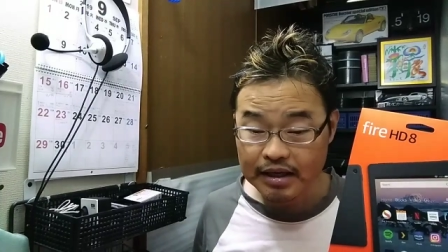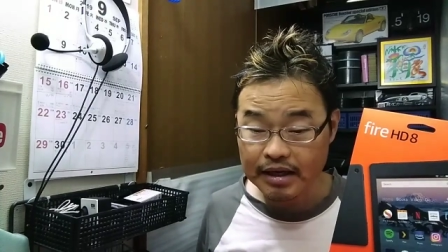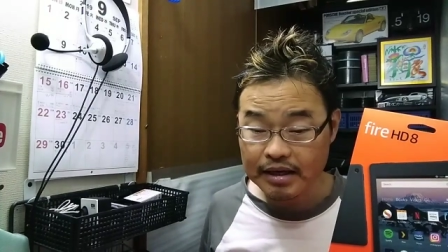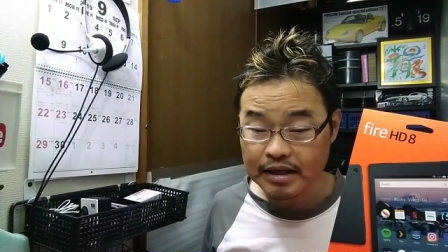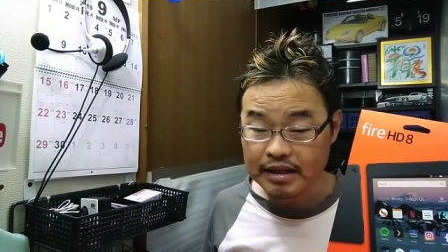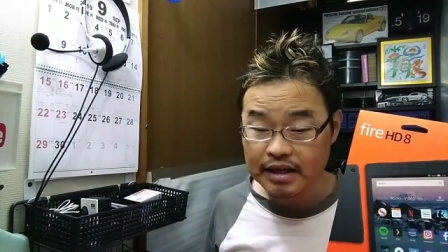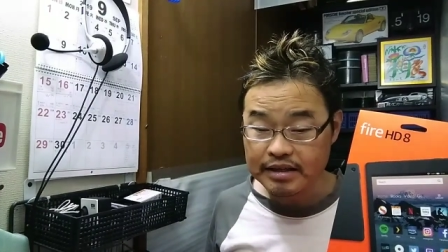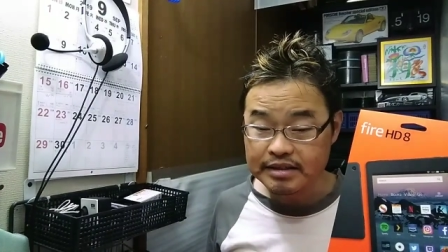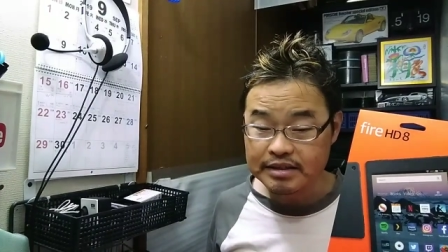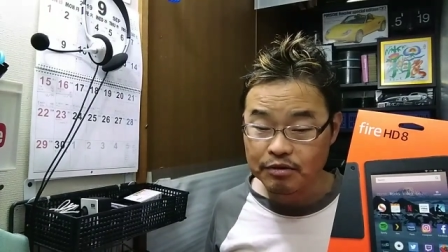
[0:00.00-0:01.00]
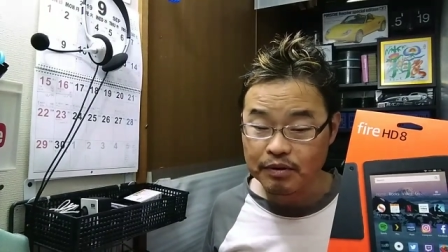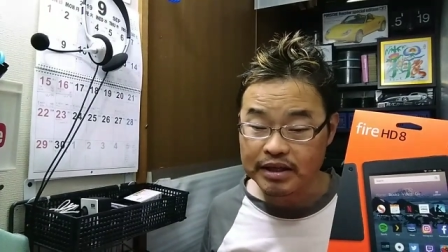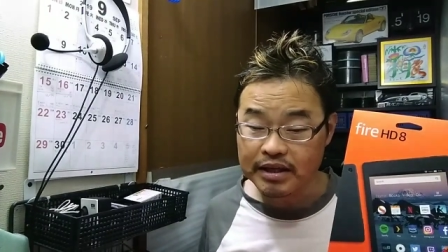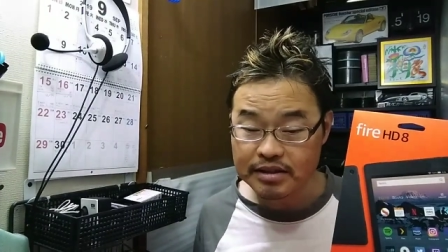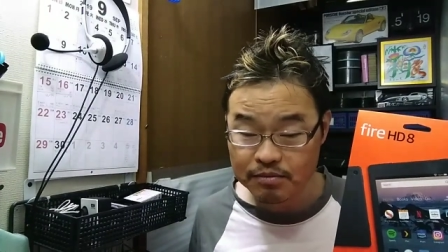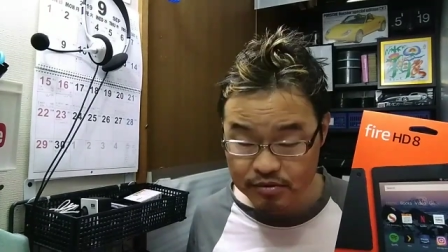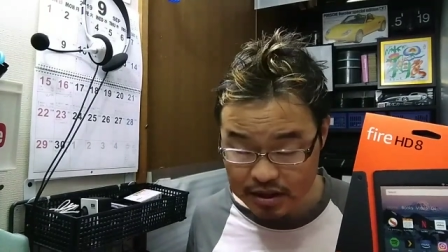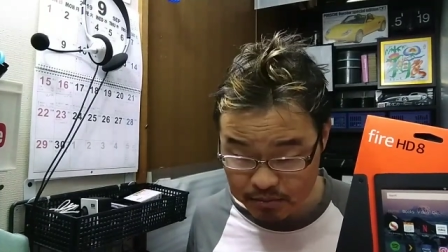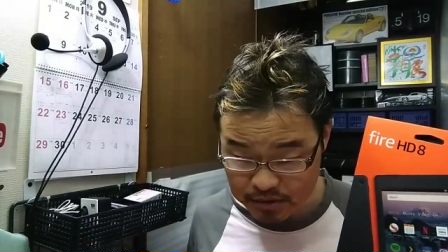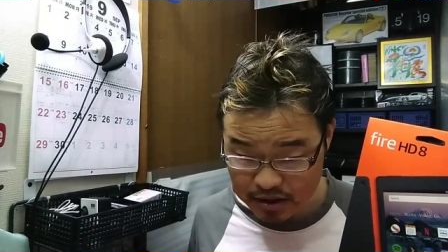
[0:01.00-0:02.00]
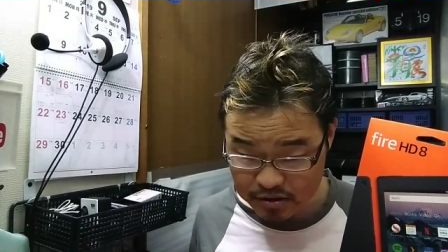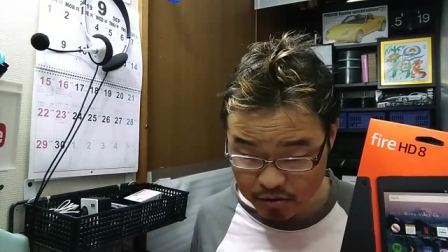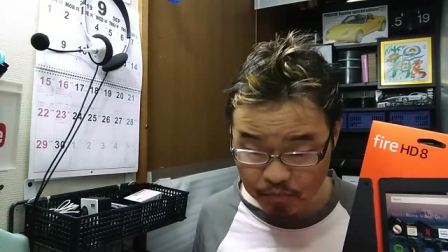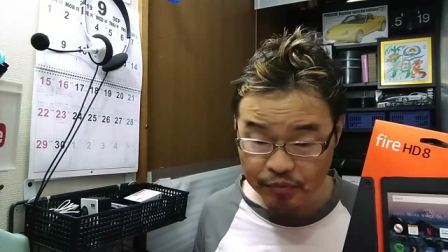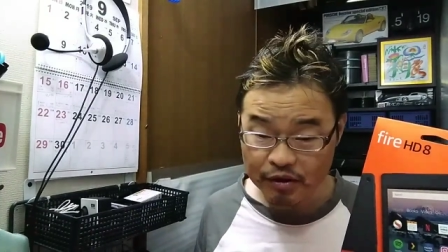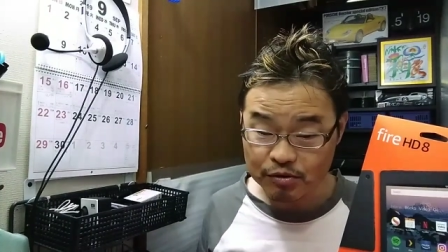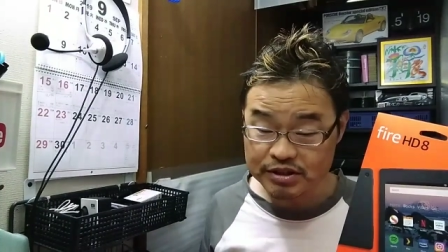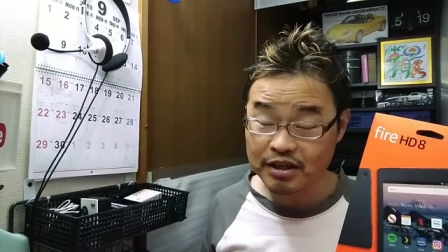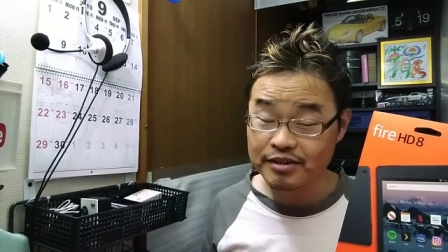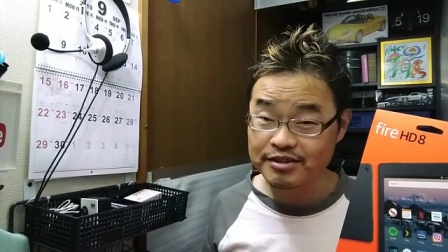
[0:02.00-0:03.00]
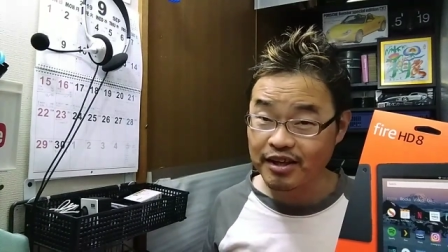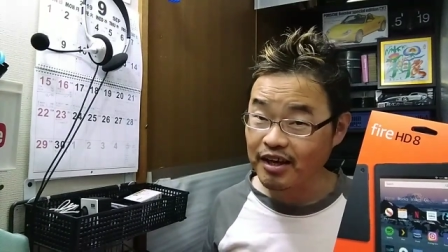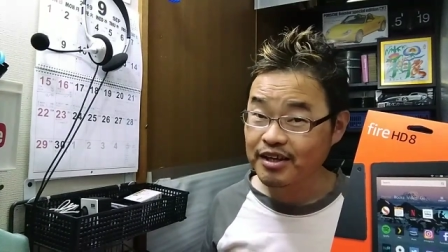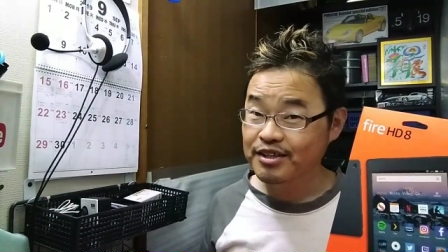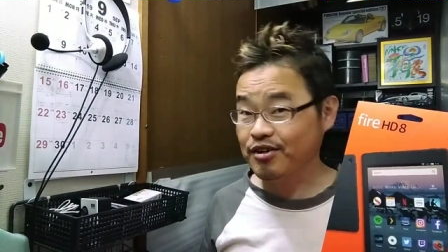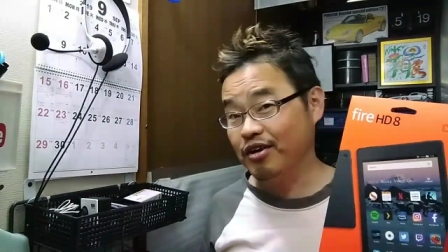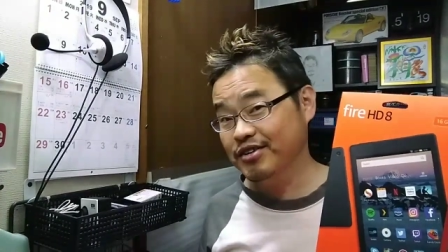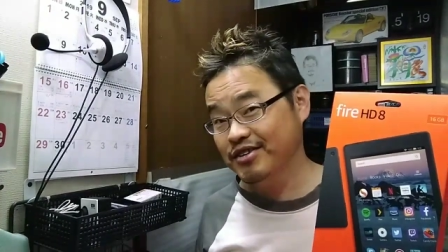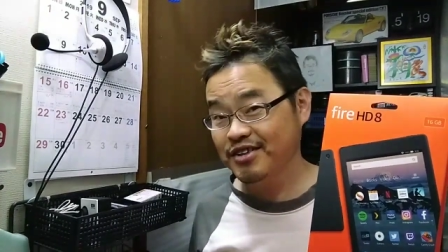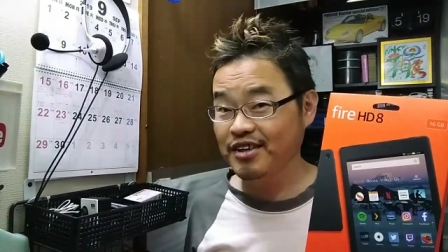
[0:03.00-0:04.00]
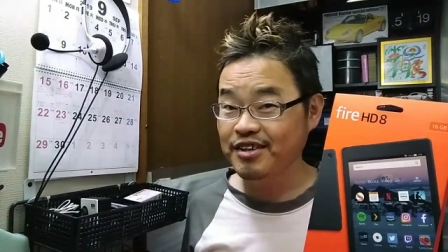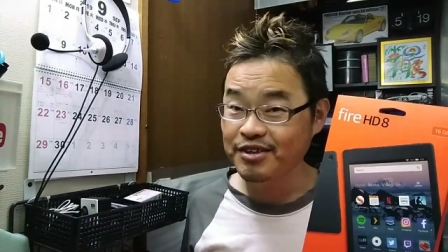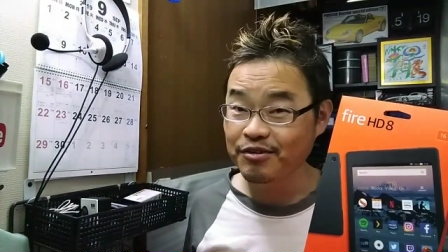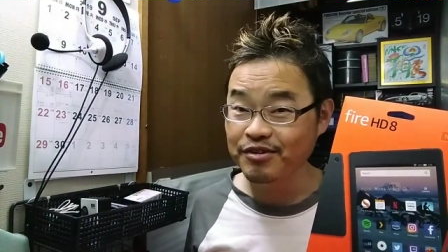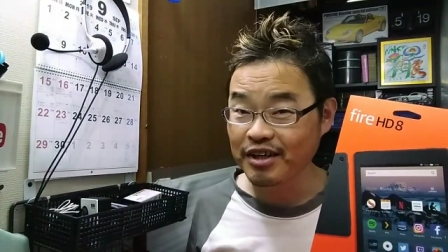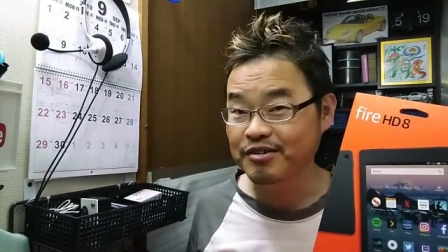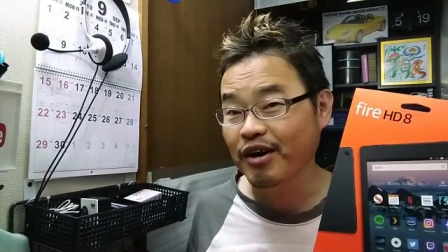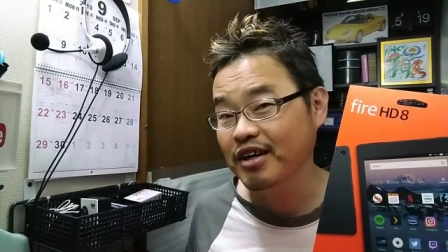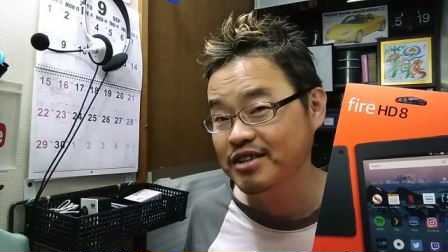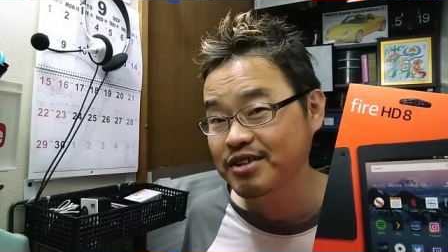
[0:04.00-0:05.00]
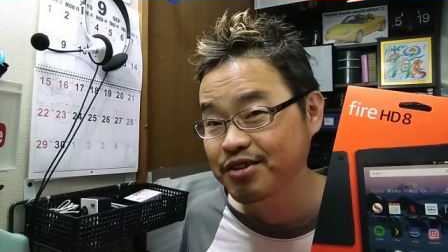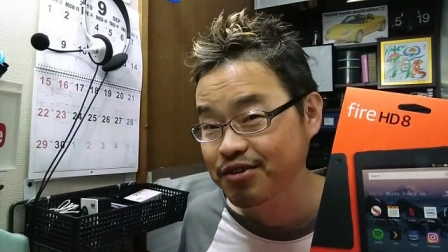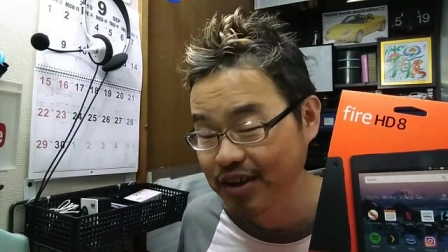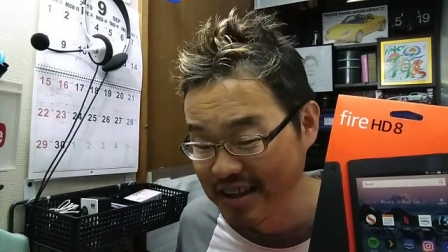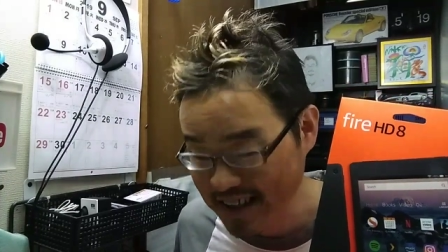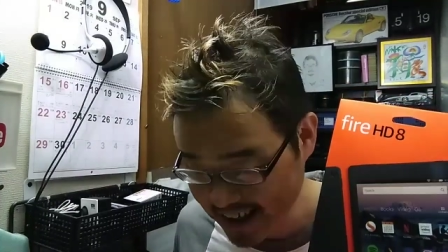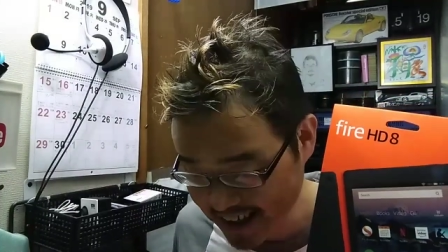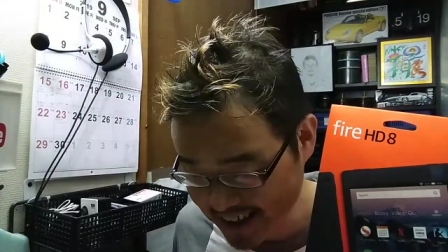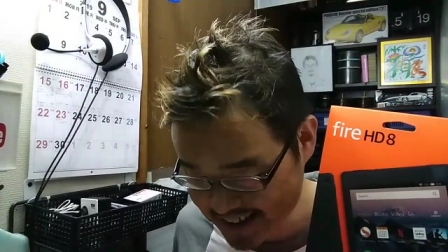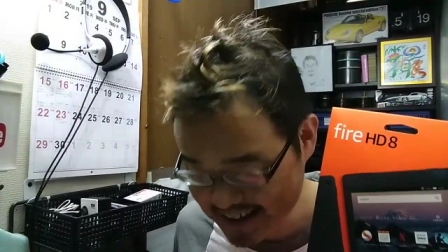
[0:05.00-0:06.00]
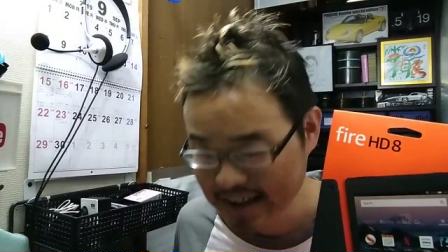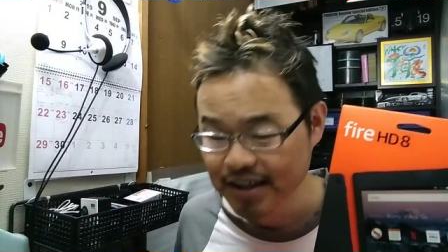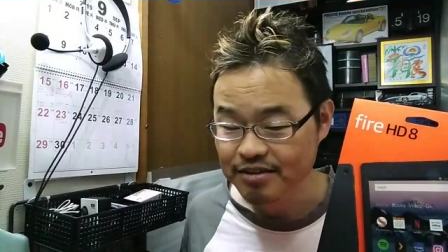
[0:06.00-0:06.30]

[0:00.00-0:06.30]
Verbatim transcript: えー、7インチのファイヤー7タブレット、こちらがですね、3480円です。